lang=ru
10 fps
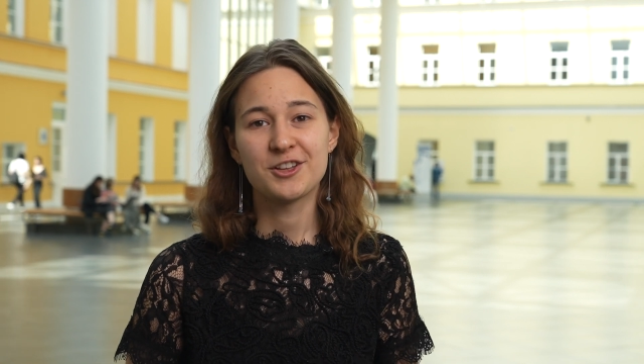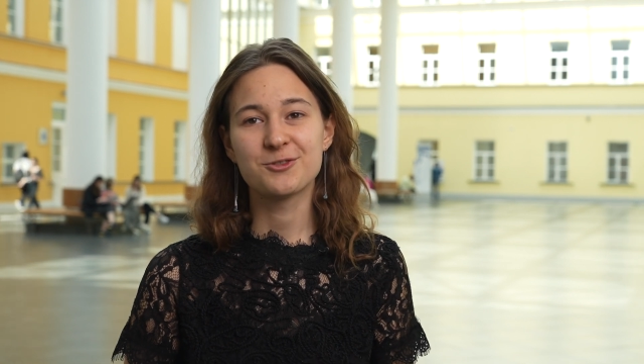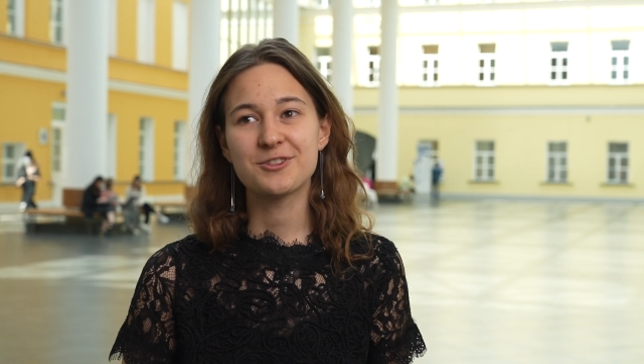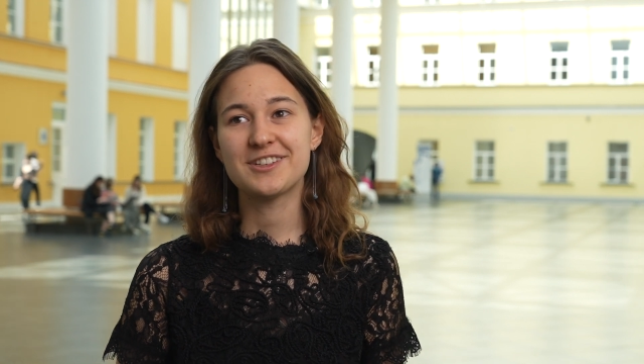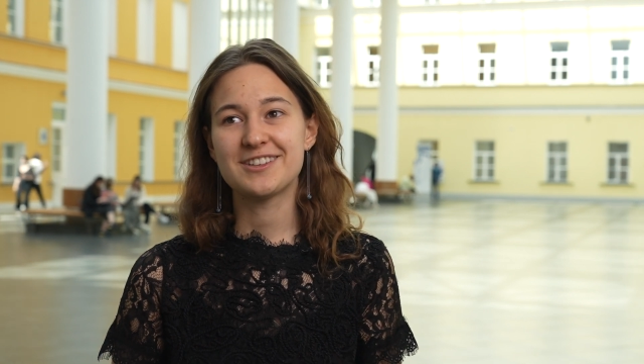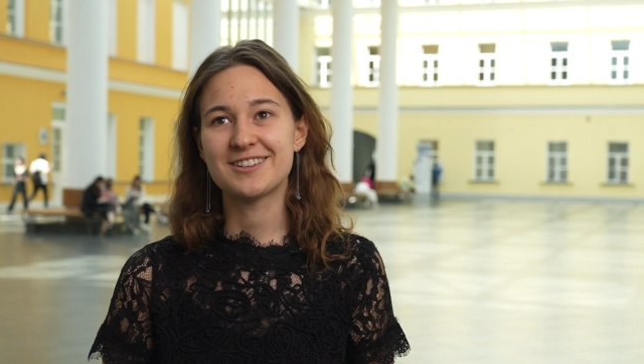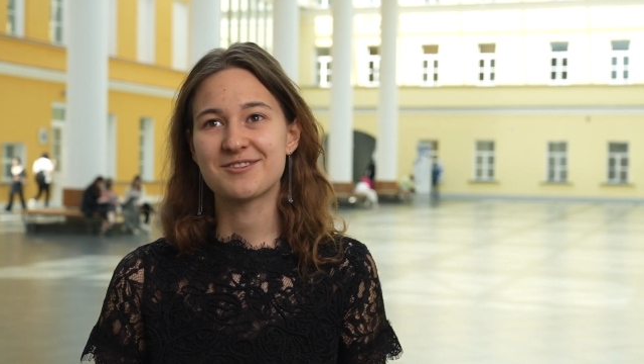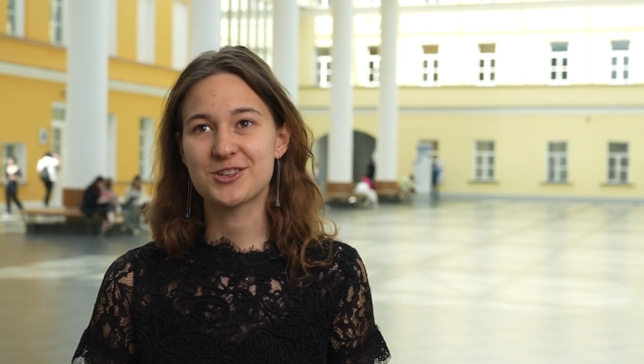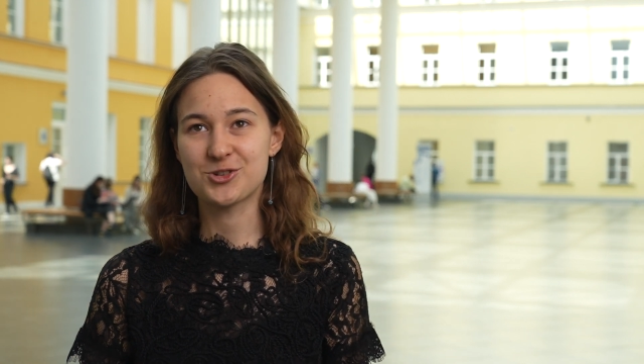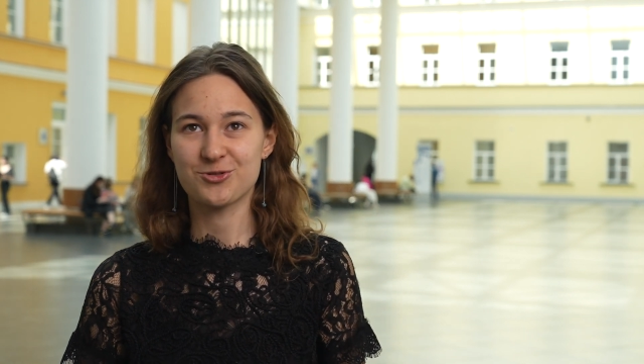Ну и
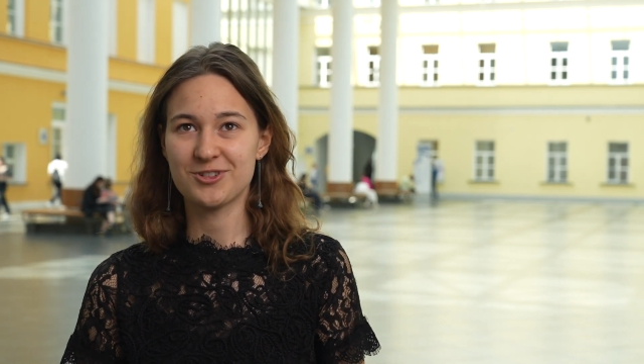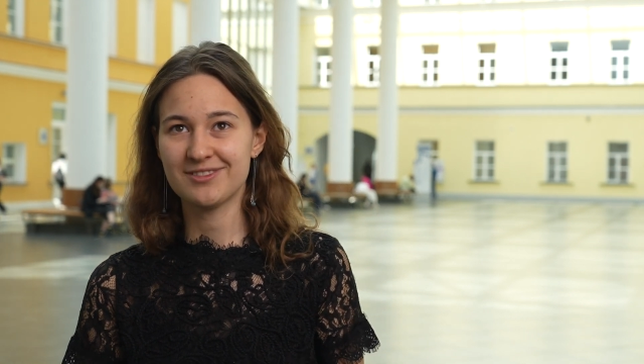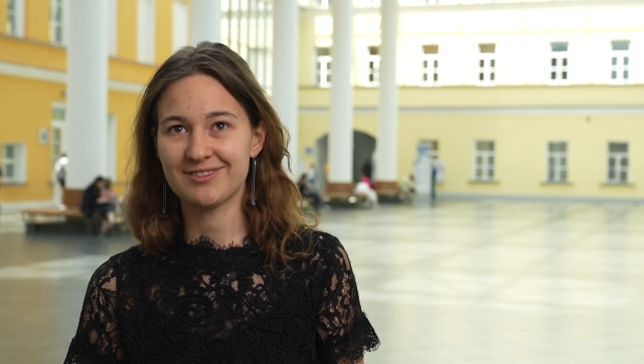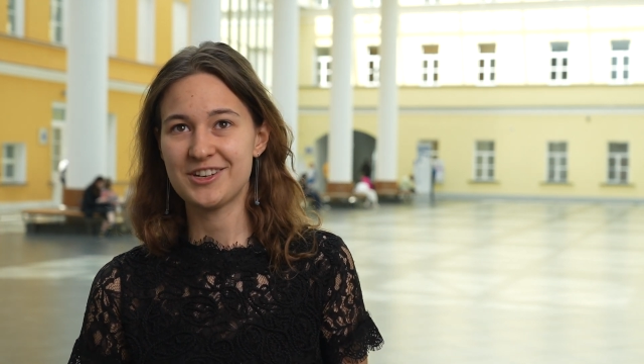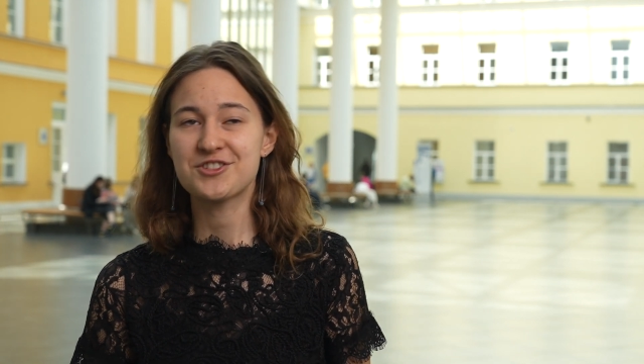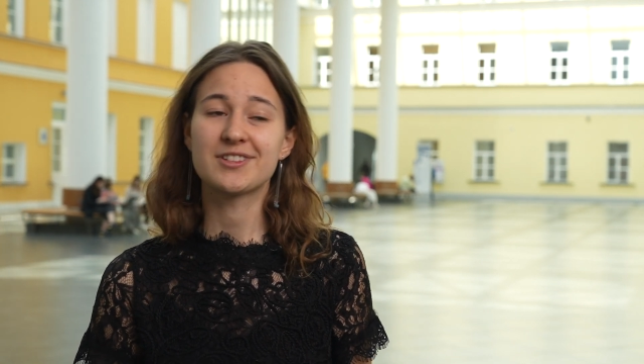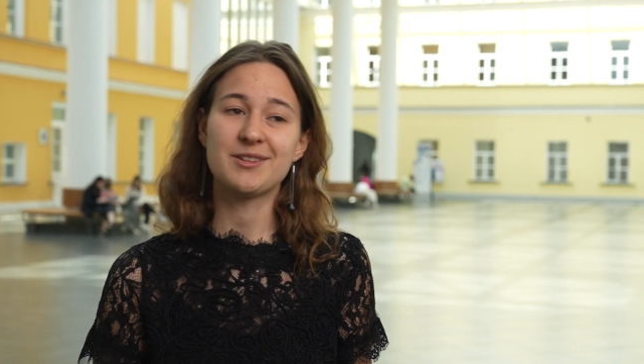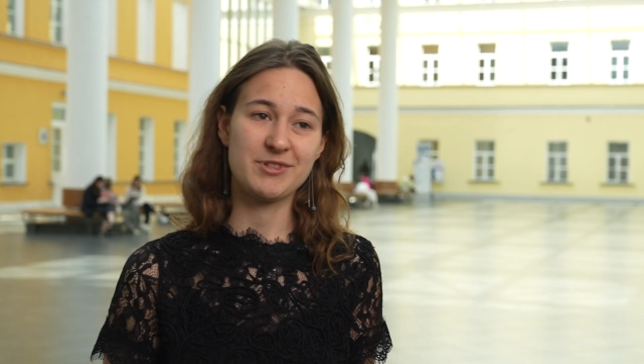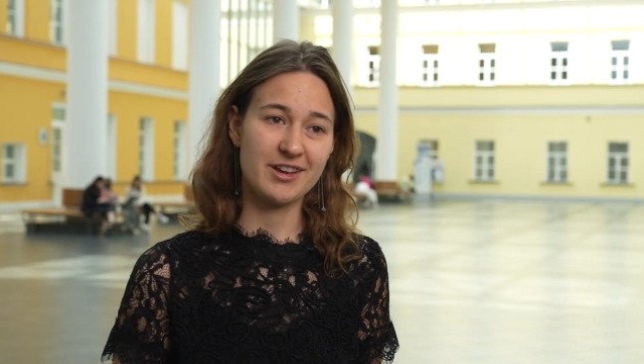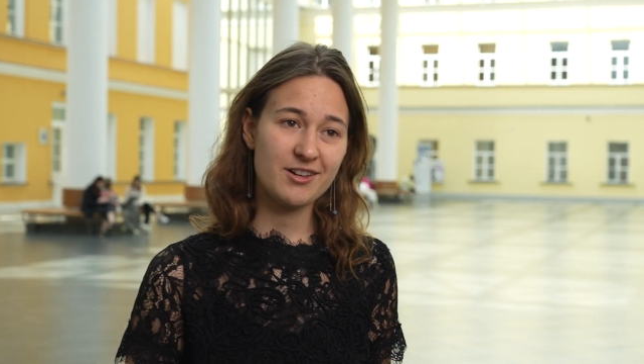еще лично
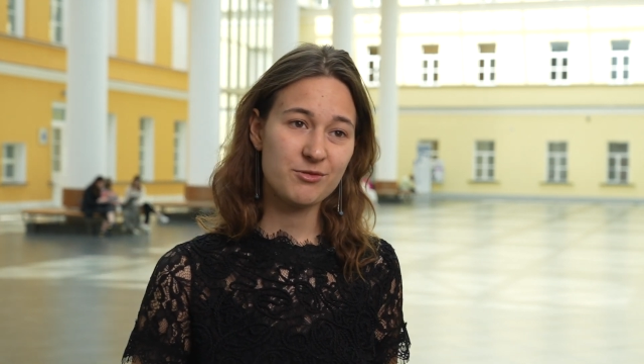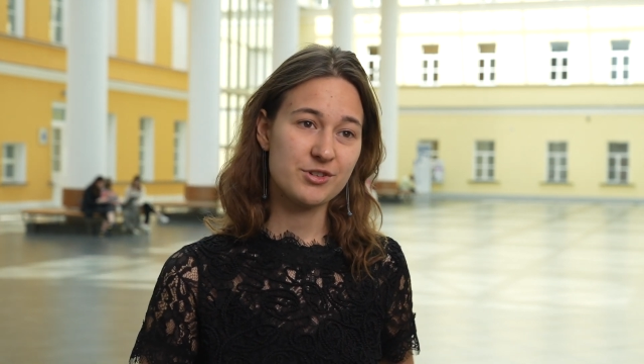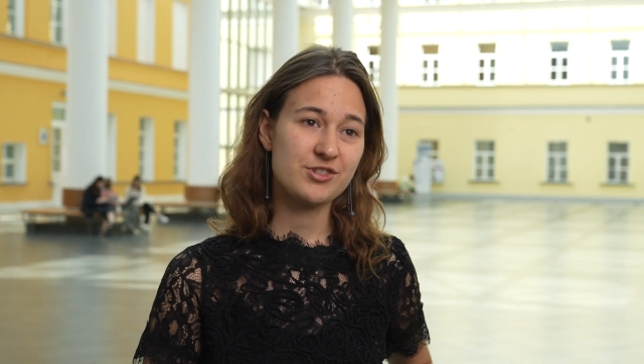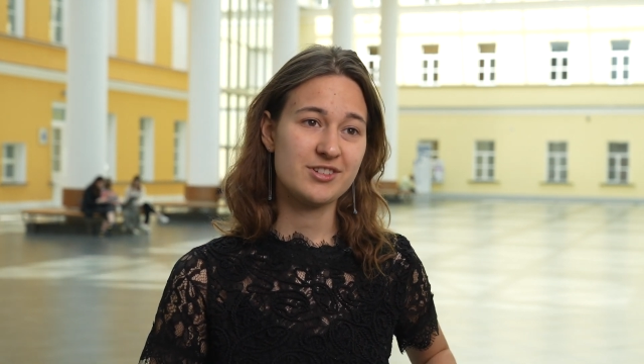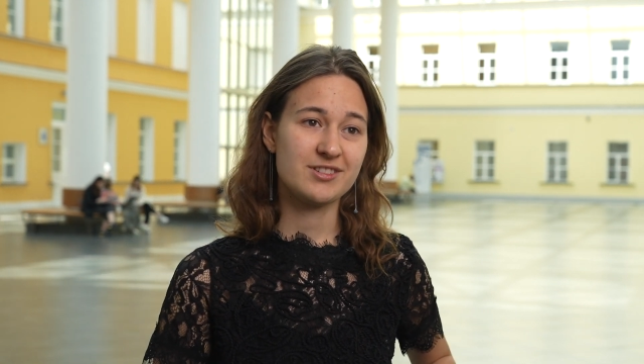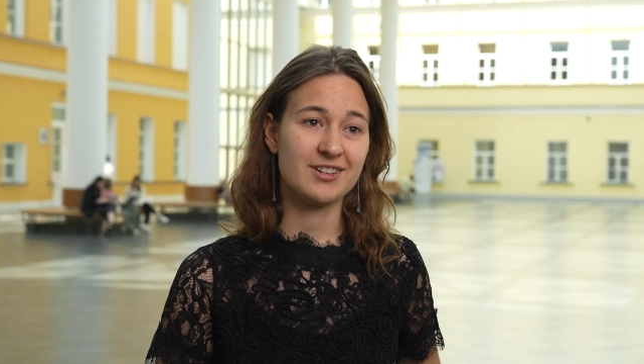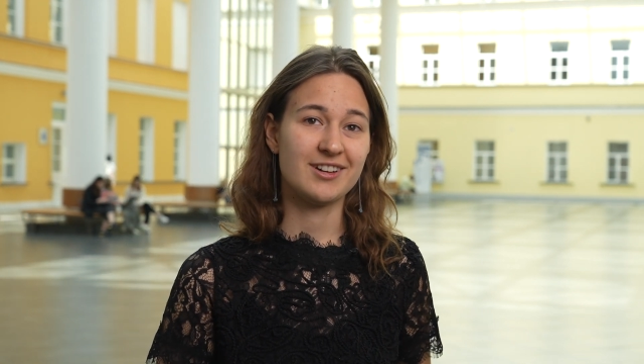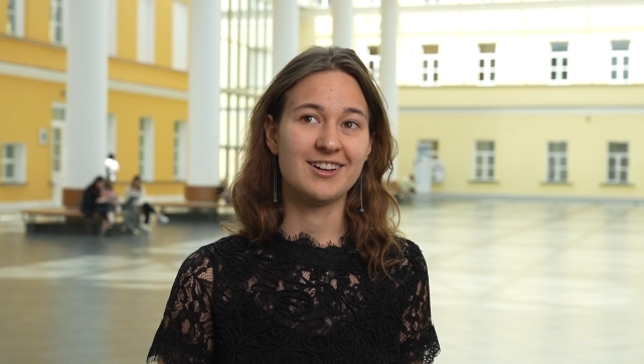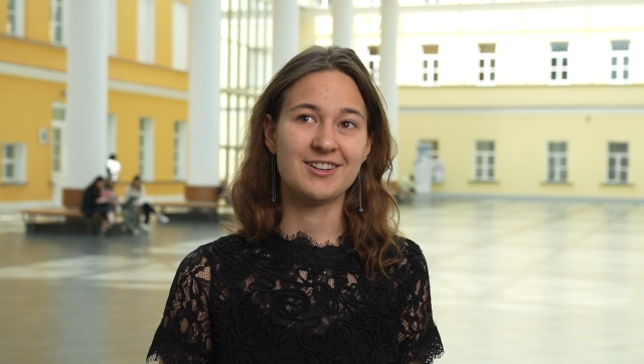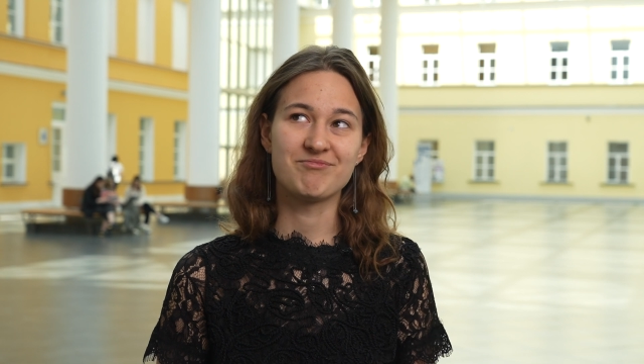для меня очень
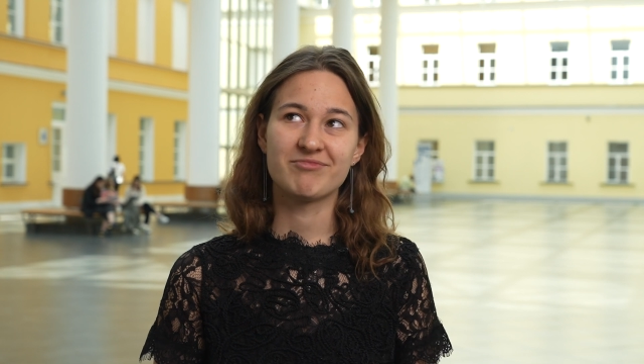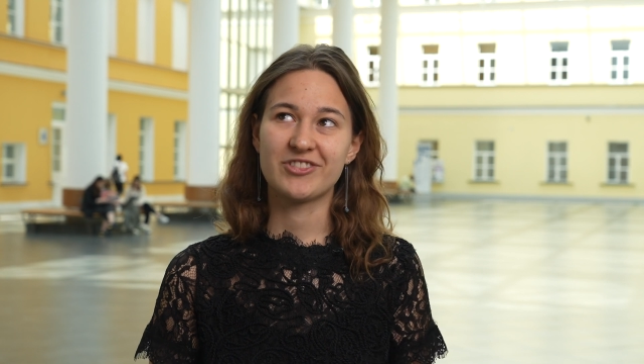а,